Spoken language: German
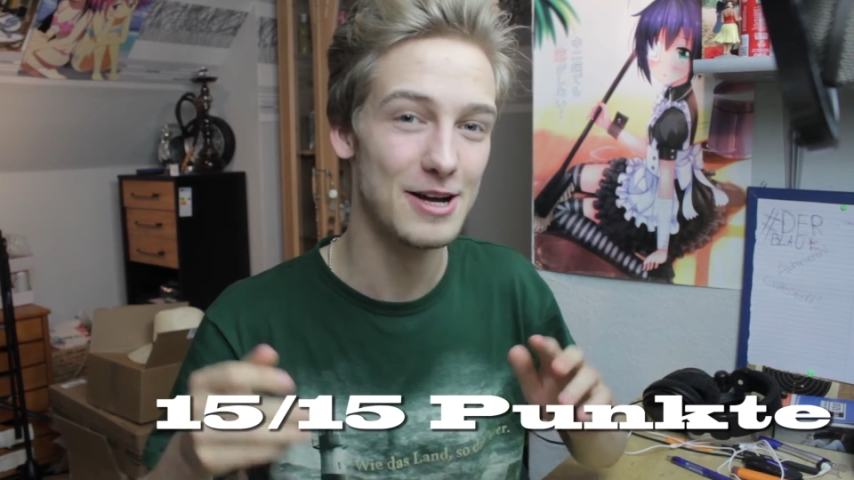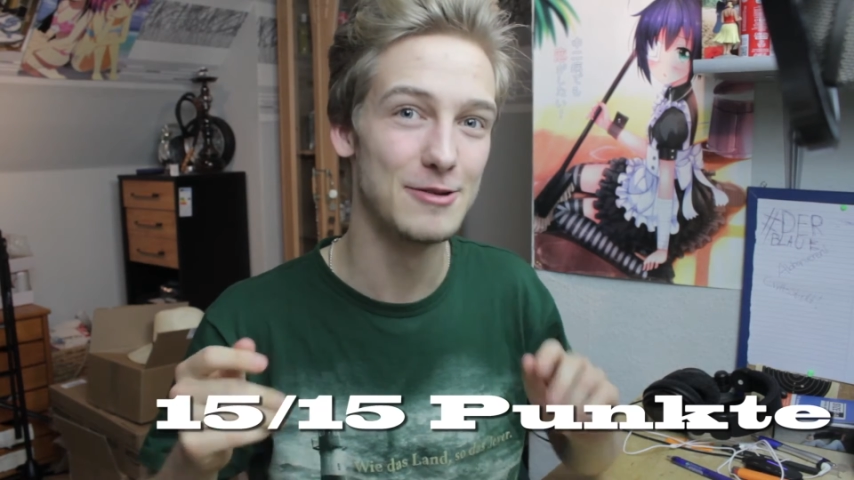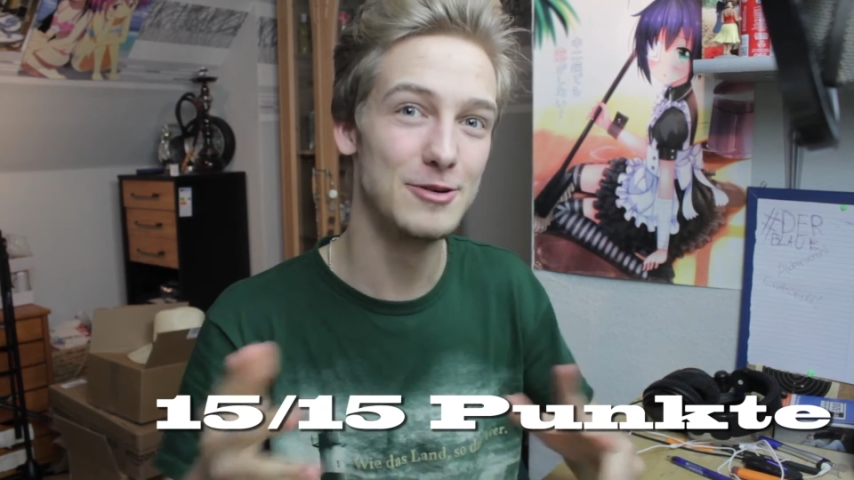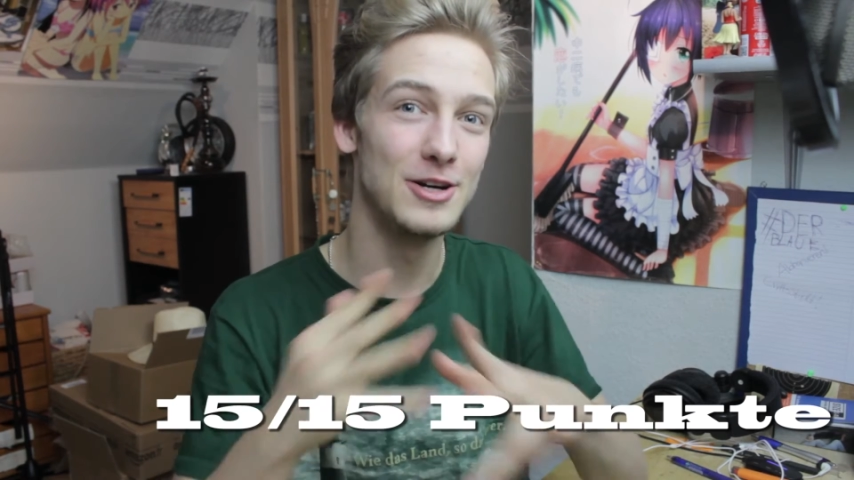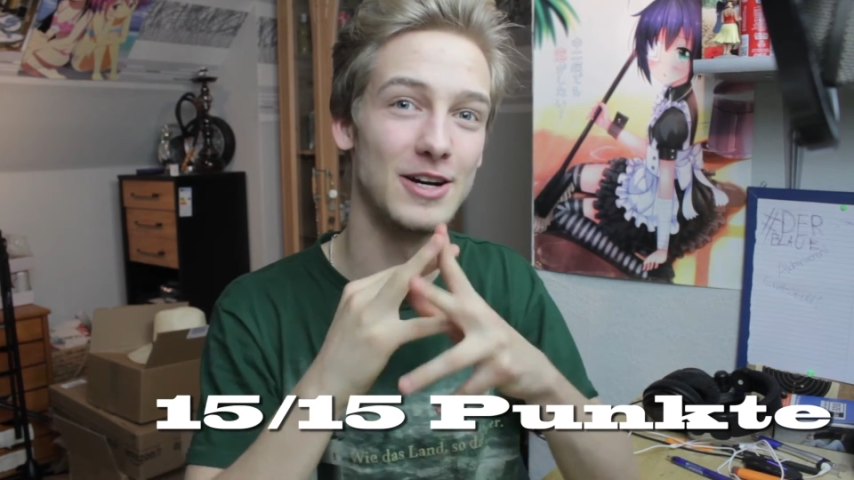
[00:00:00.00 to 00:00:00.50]

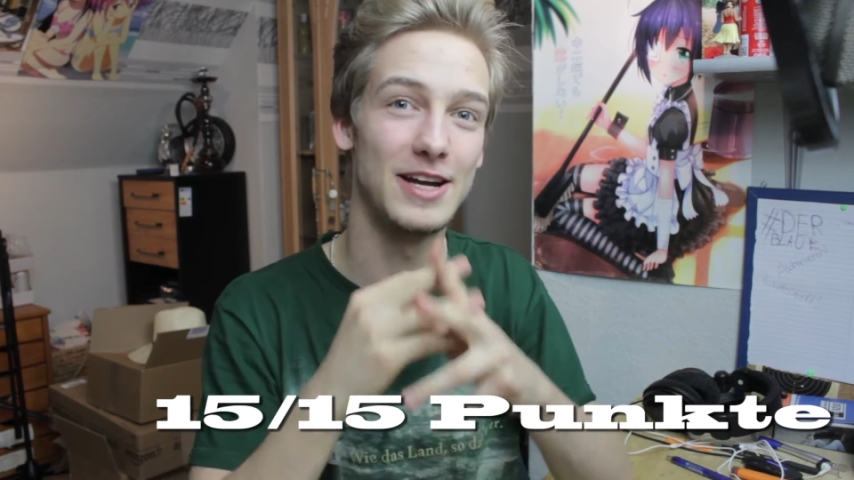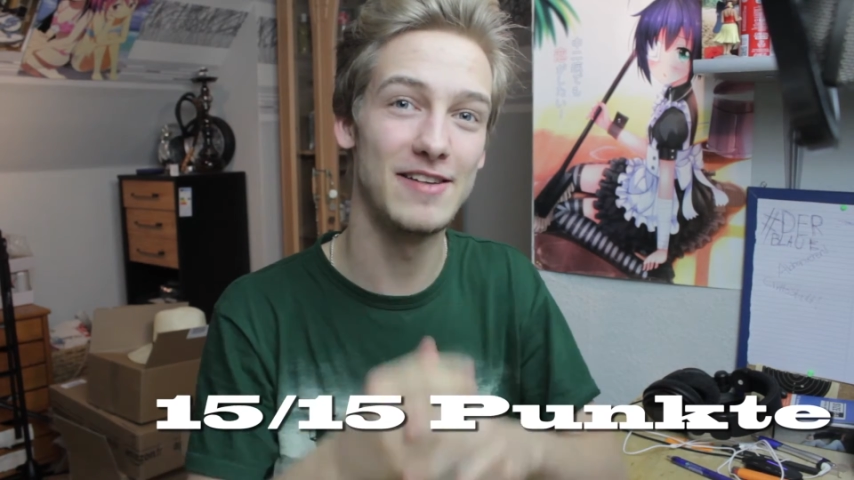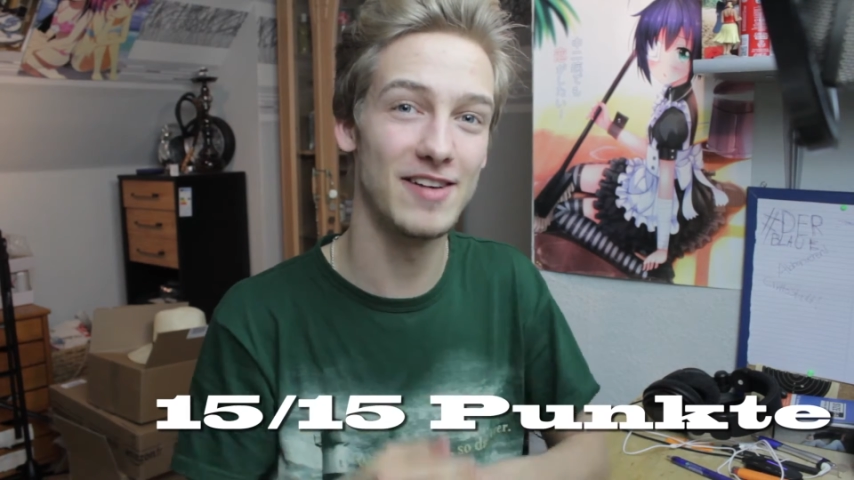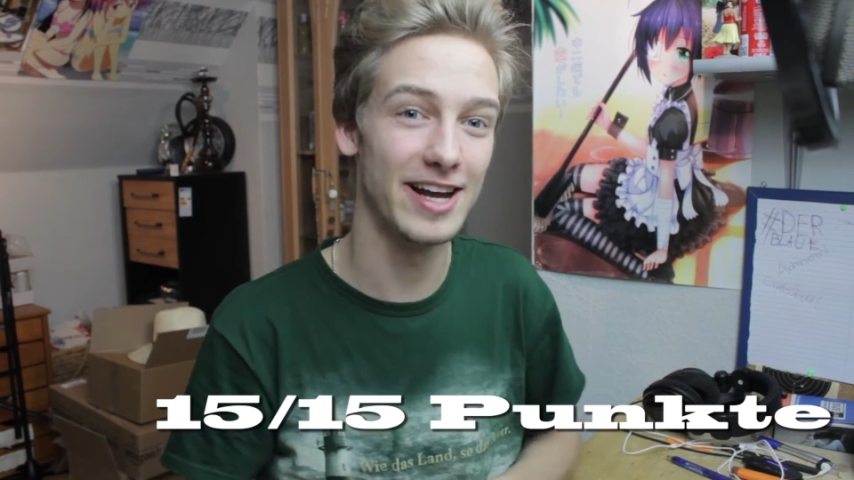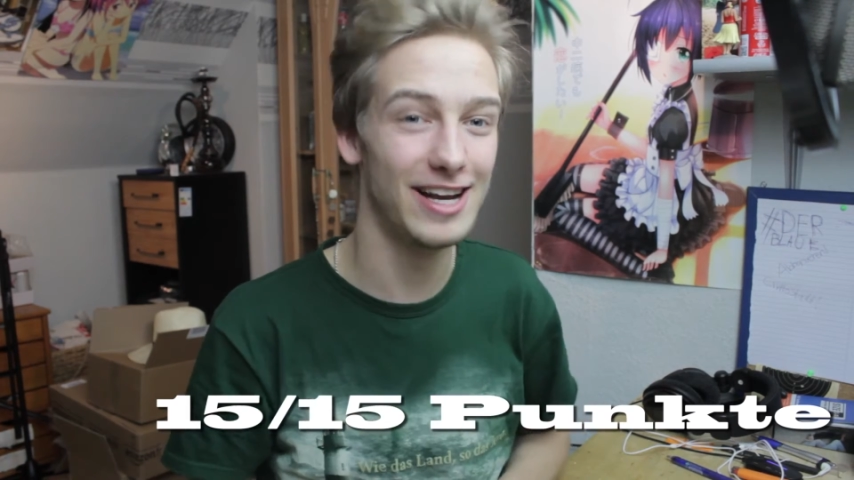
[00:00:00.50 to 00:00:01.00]
für
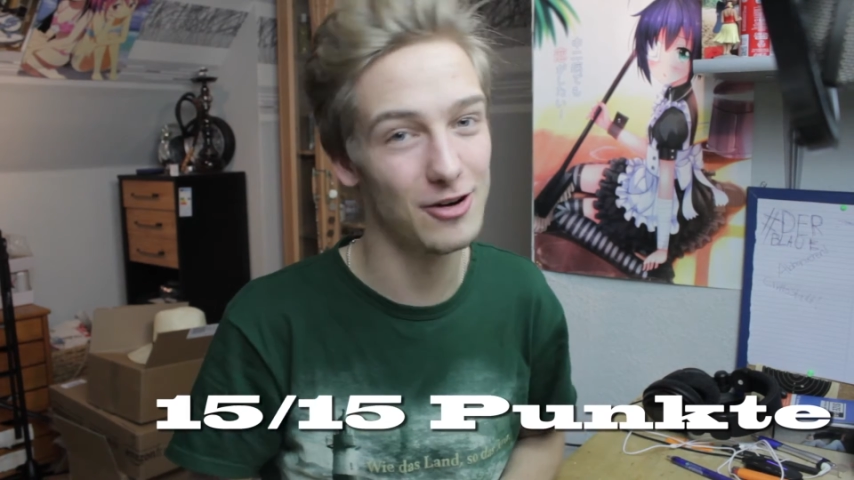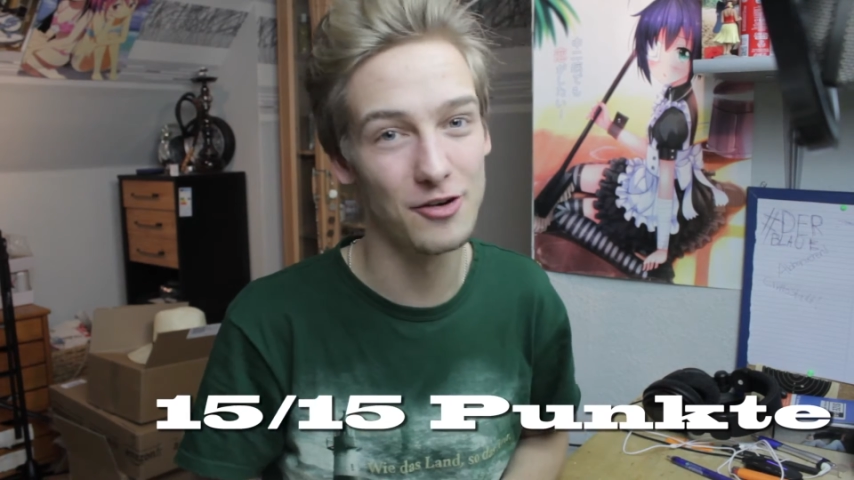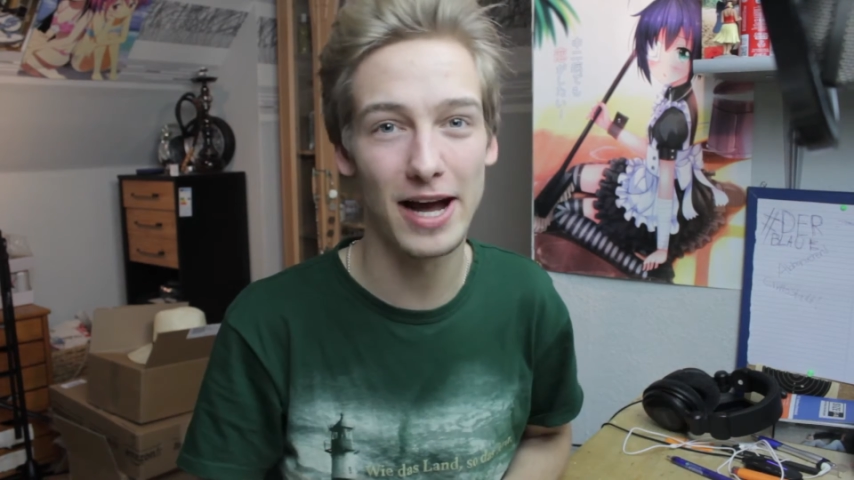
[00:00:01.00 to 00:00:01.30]
Evangelion